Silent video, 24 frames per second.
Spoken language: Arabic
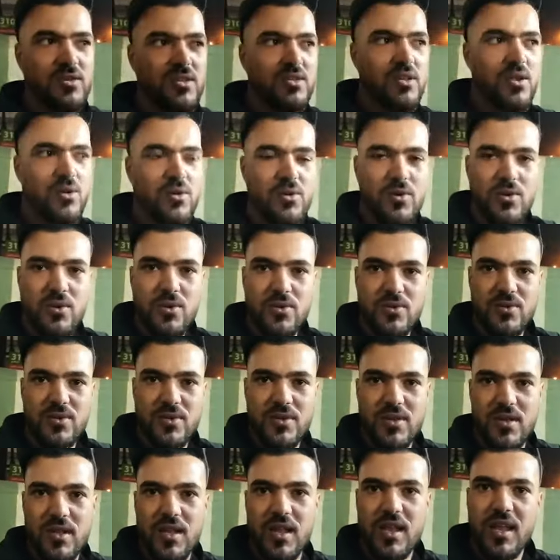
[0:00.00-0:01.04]
ديال احد
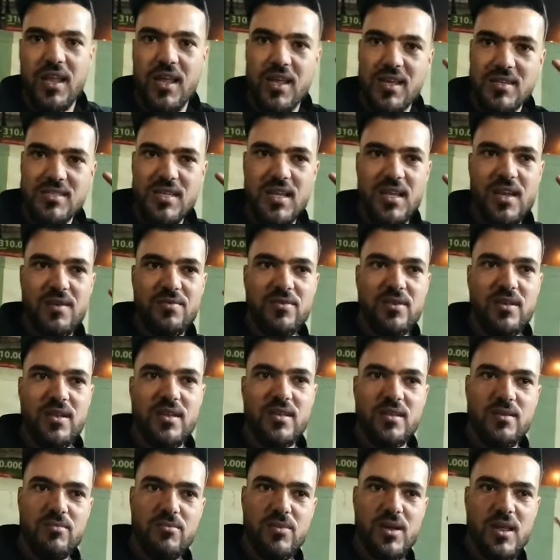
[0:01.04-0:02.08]
اللي صلى فيه
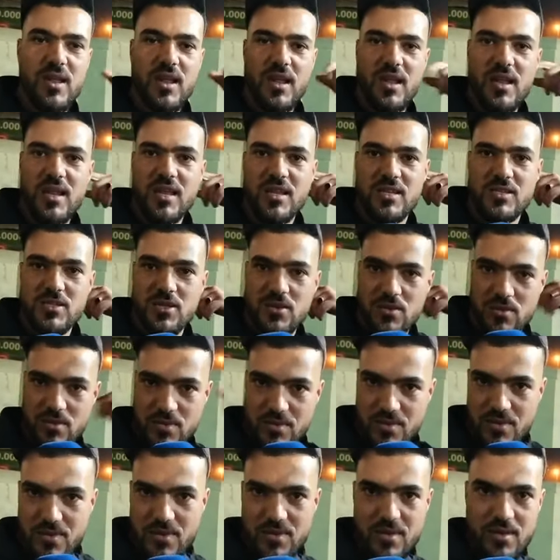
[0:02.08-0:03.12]
الملك الله ينصره
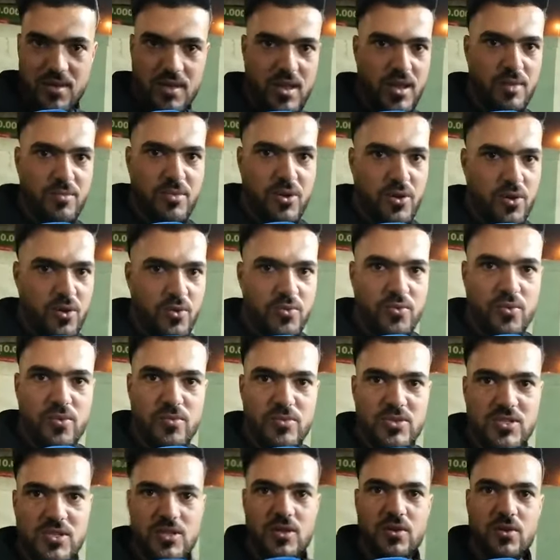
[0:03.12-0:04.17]
راه معروف
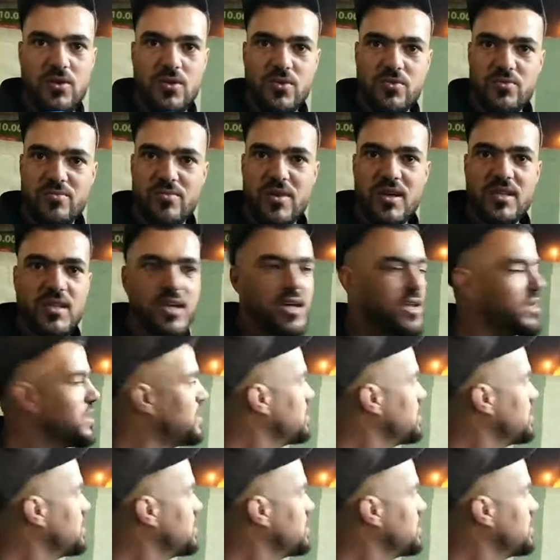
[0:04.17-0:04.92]
ومسجد احد في المطار